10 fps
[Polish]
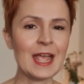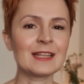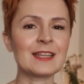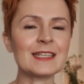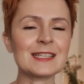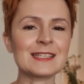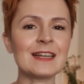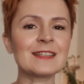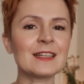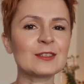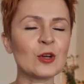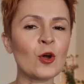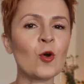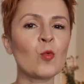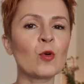Ta zasada
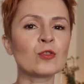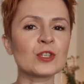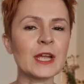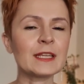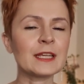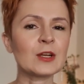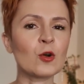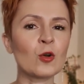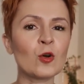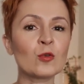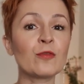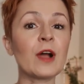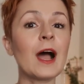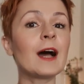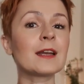to łączenie kolorów
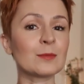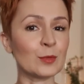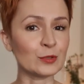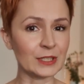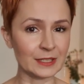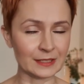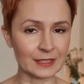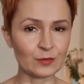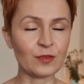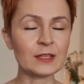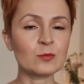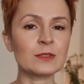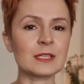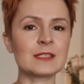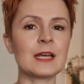harmonijnych
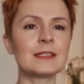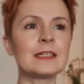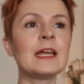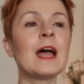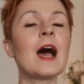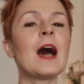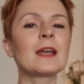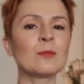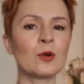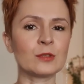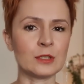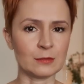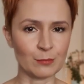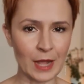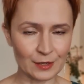według zasady
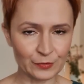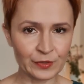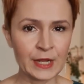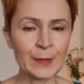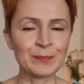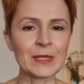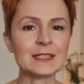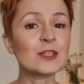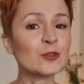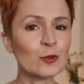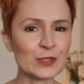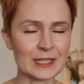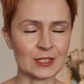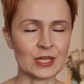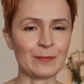harmonii barw. E, co to
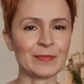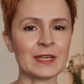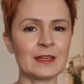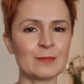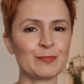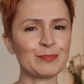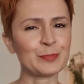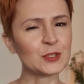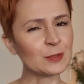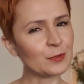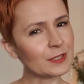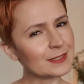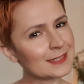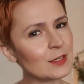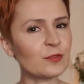oznacza? E, potrzebuję
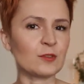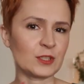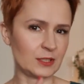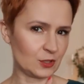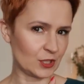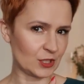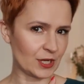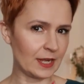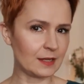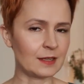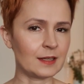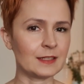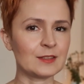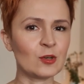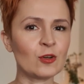cofnąć się troszeczkę
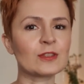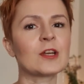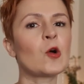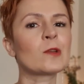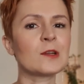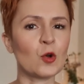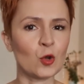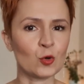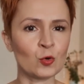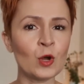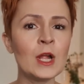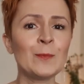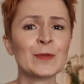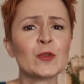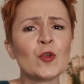do teorii koloru,
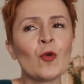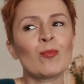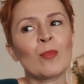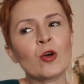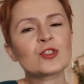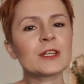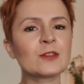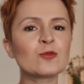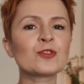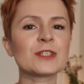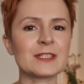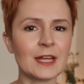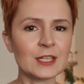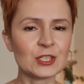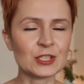którą może już
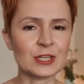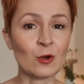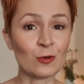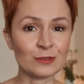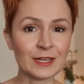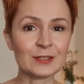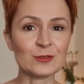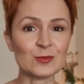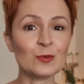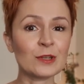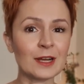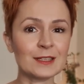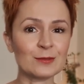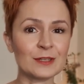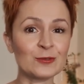znasz oglądając mój
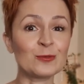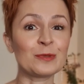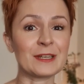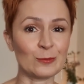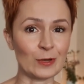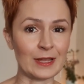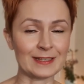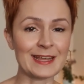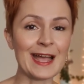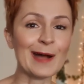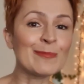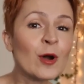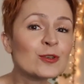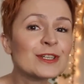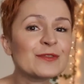kanał na YouTube regularnie, a
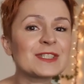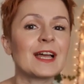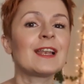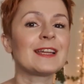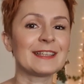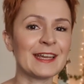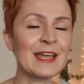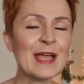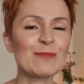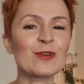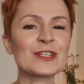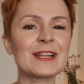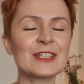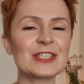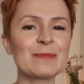może wcale nie, może
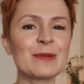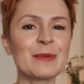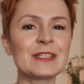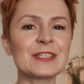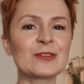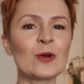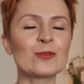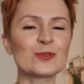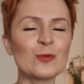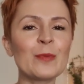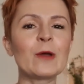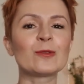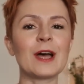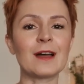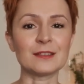dla Ciebie będzie to
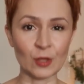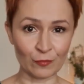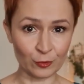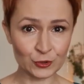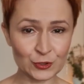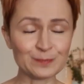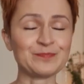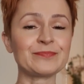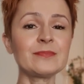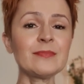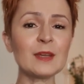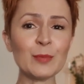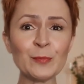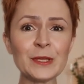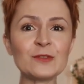zupełna nowość.
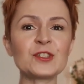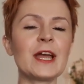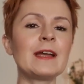Po pierwsze,